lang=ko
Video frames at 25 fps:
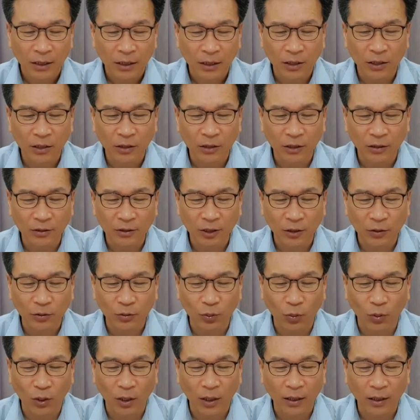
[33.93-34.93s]
이는 여세
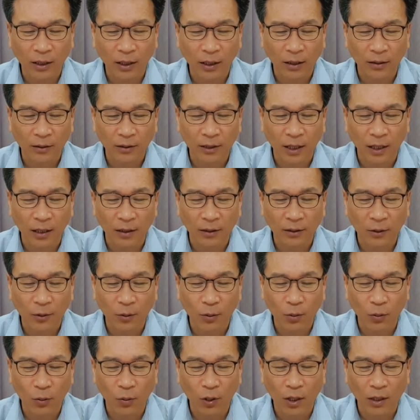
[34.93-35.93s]
동안에 나
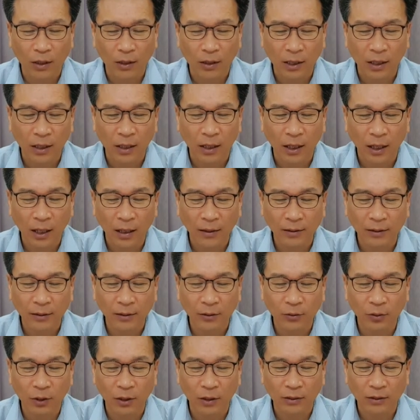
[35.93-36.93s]
여호와가
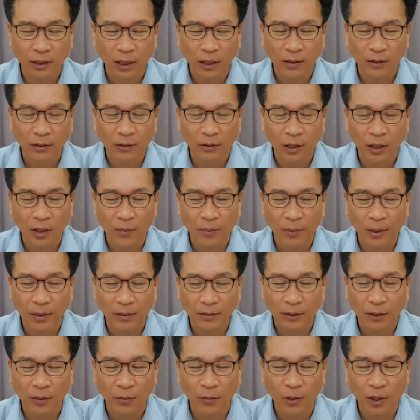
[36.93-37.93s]
하늘과 땅과
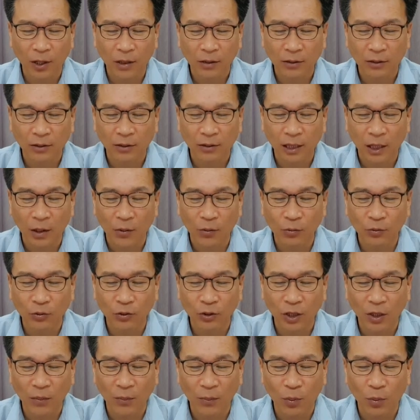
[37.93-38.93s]
바다와 그
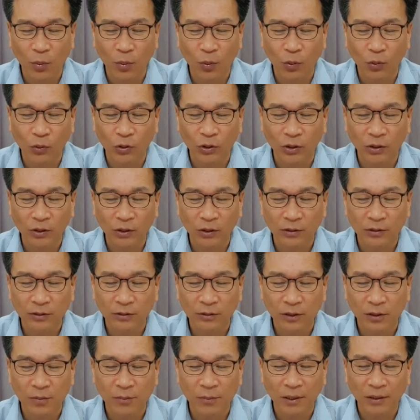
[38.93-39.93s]
가운데 모든
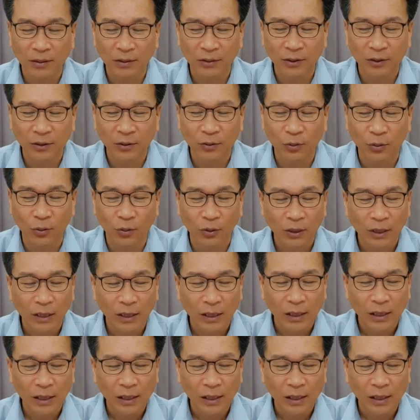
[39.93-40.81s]
것을 만들고